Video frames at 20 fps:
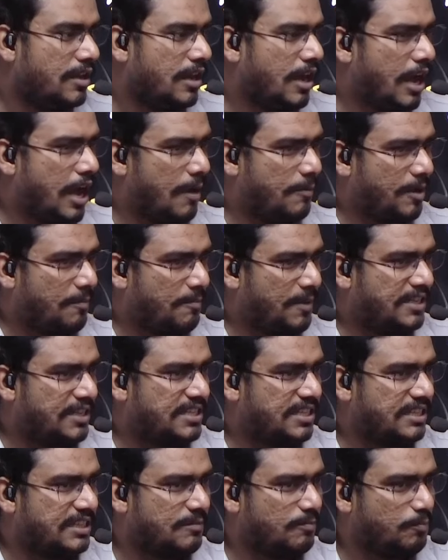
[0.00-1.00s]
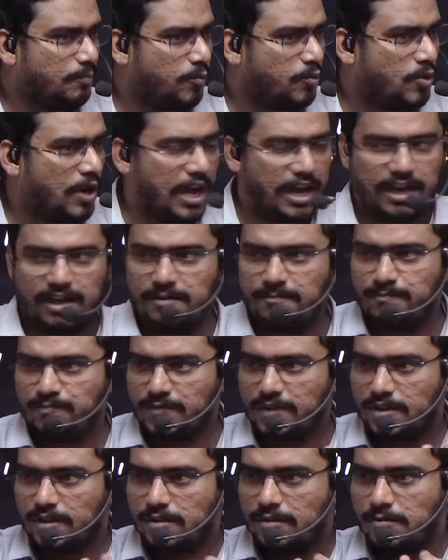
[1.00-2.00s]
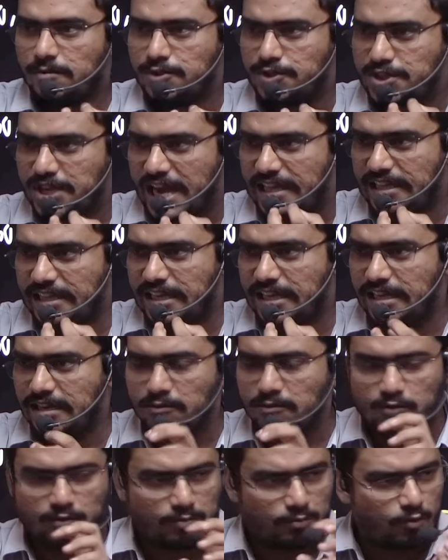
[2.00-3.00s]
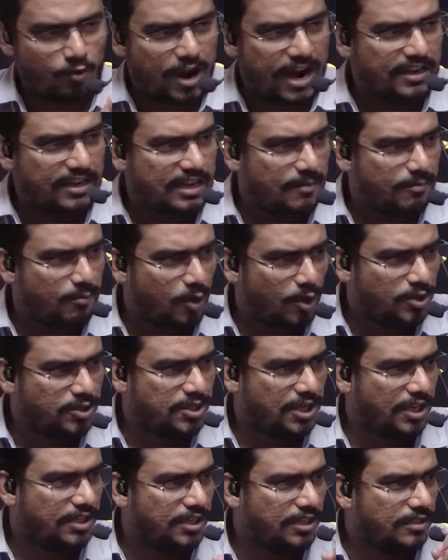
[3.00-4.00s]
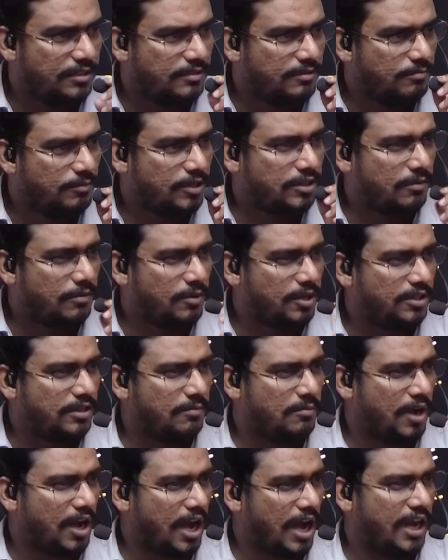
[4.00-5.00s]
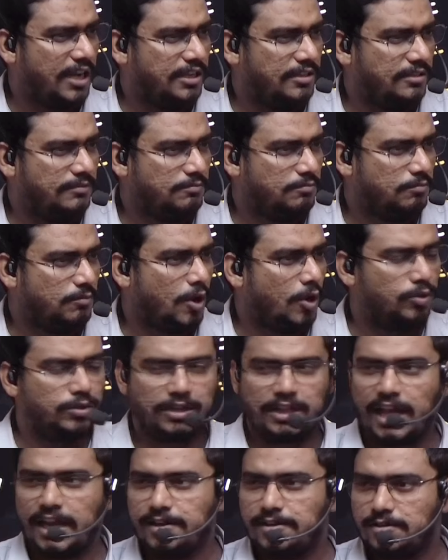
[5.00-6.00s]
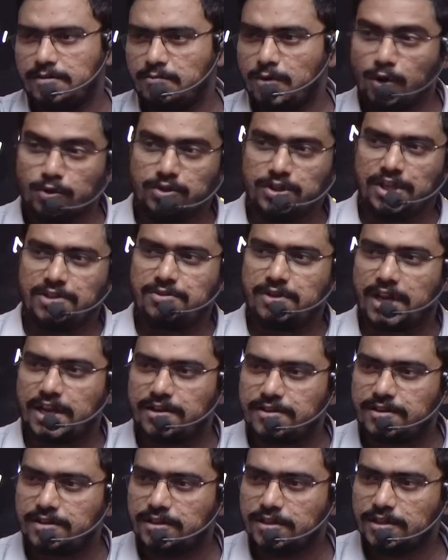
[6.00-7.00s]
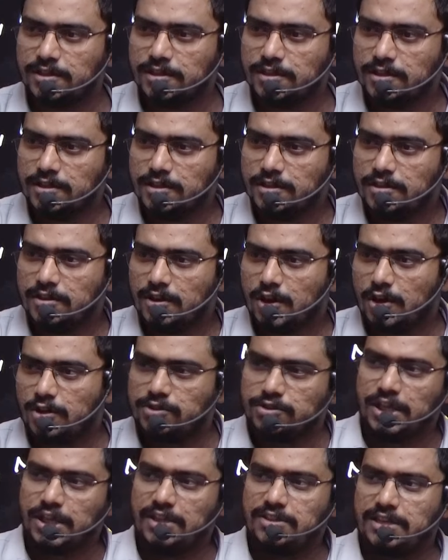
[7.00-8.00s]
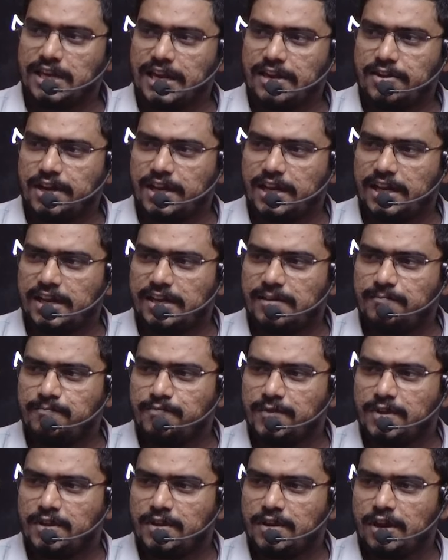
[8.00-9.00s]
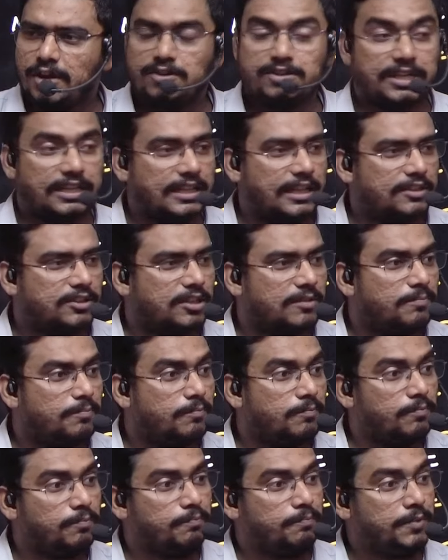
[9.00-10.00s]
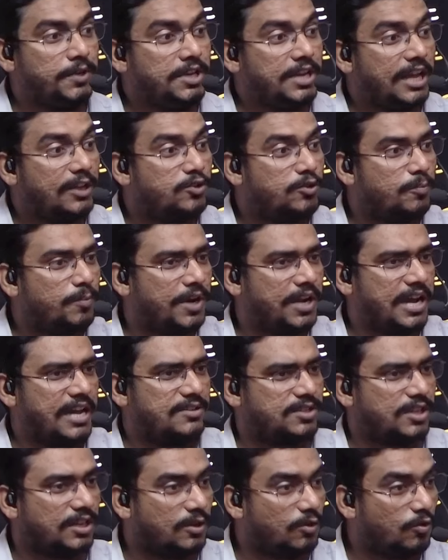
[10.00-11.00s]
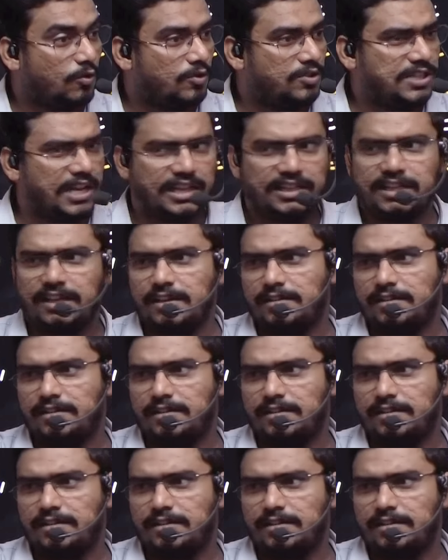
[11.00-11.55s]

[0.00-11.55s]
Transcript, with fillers: आपके पास एकदम पूरा ज्यादा वाट का बॉल चाहिए मतलब एकदम हाई बहुत लाइट बहुत तेज लाइट और तेज लाइट रहेगा और ज्यादातर पीला जो प्रकाश है ना वो ज्यादा